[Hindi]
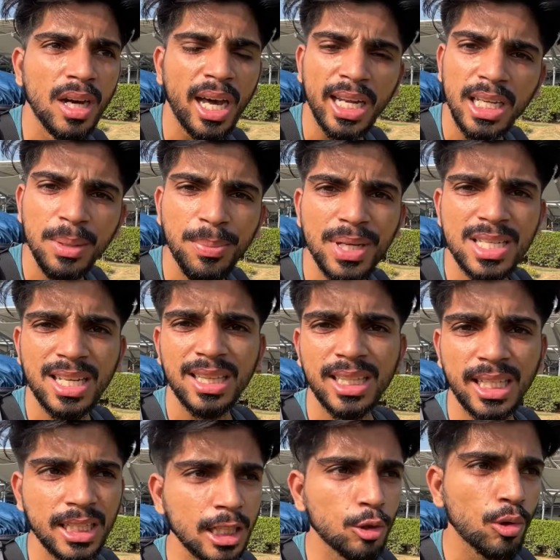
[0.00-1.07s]
अली पे
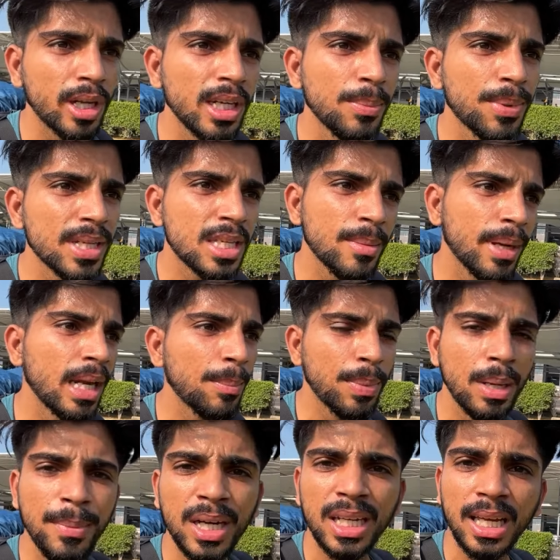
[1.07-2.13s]
चलता था तो अली पे से मैंने
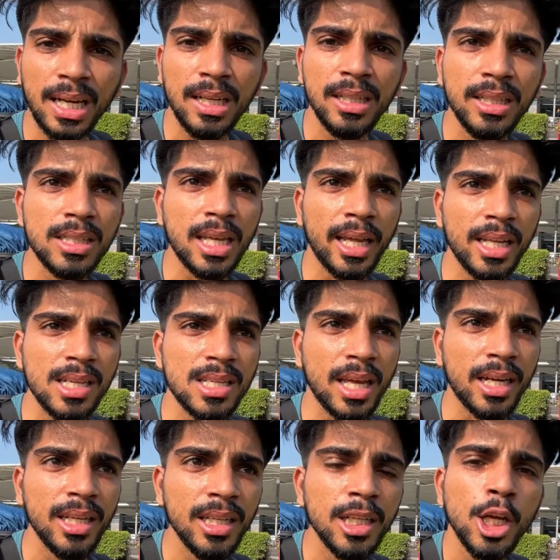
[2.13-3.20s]
पेमेंट कर ली थी सारी की
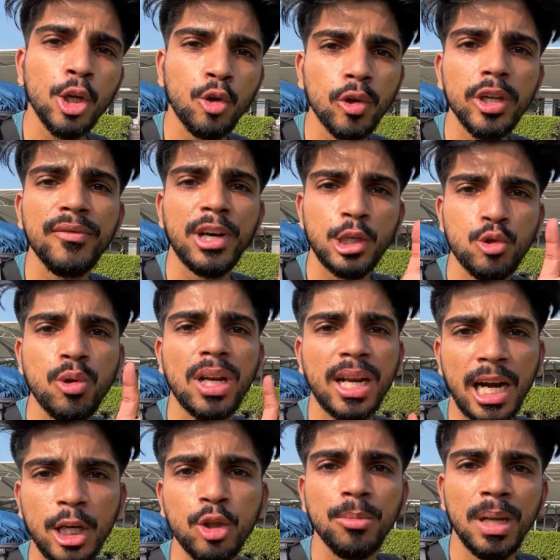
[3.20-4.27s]
सारी क्योंकि वर्चुअल
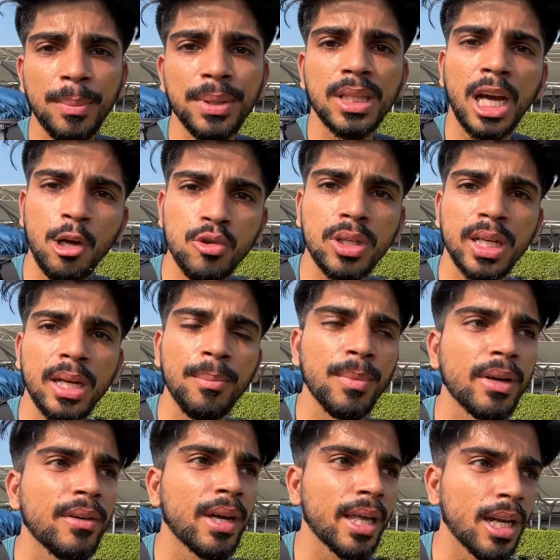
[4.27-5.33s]
कार्ड तो मेरे पे था उसका
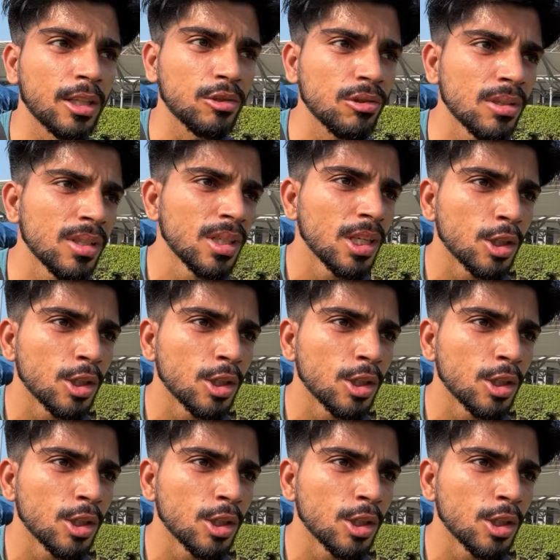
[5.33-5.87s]
नंबर वगैरह तो